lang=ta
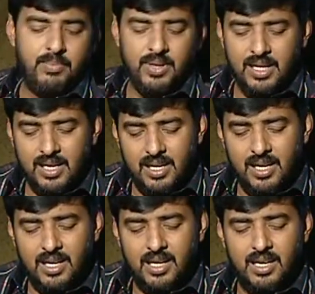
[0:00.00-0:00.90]
அப்போ
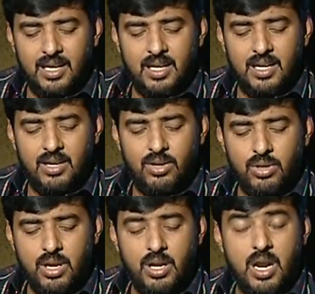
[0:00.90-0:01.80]
என்னென்னா
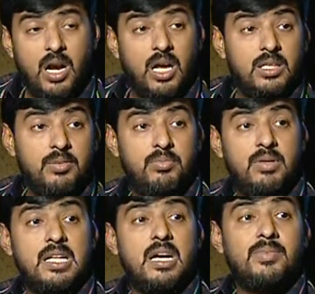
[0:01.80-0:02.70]
நாங்கள் அதை
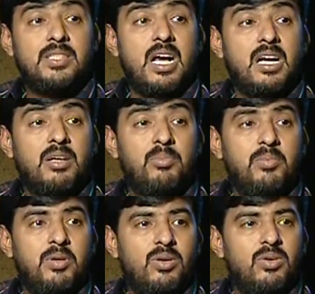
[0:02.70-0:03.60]
வேதாமத்தை நாங்கள் தான்
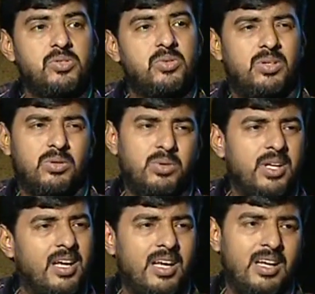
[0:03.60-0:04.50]
பின்பற்றுறோம்னு
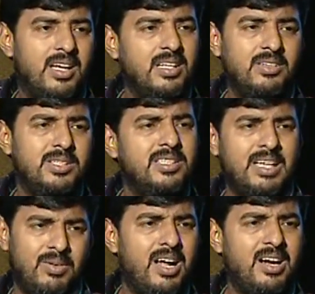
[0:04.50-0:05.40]
சொல்லக்கூடிய இது
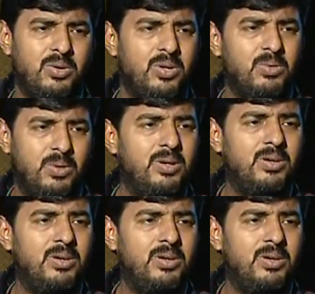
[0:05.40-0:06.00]
வந்து தவறான ஒரு